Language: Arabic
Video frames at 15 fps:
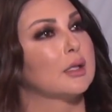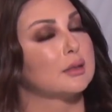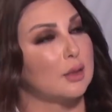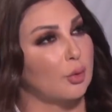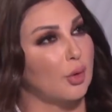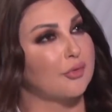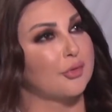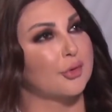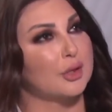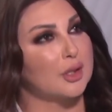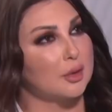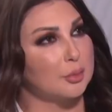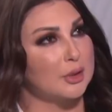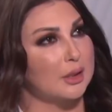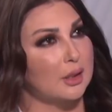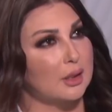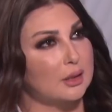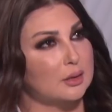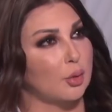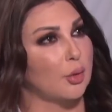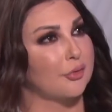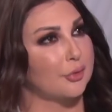توفر للمياه
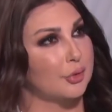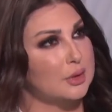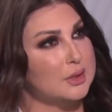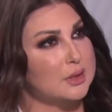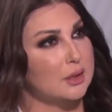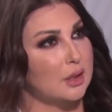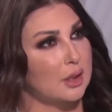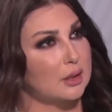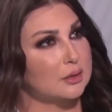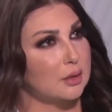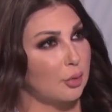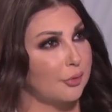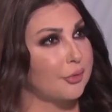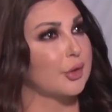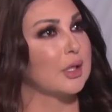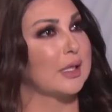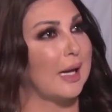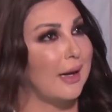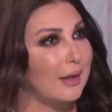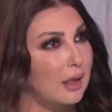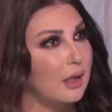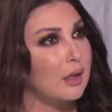توفر للزراعة توفر
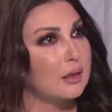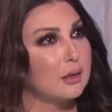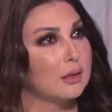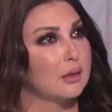للحياة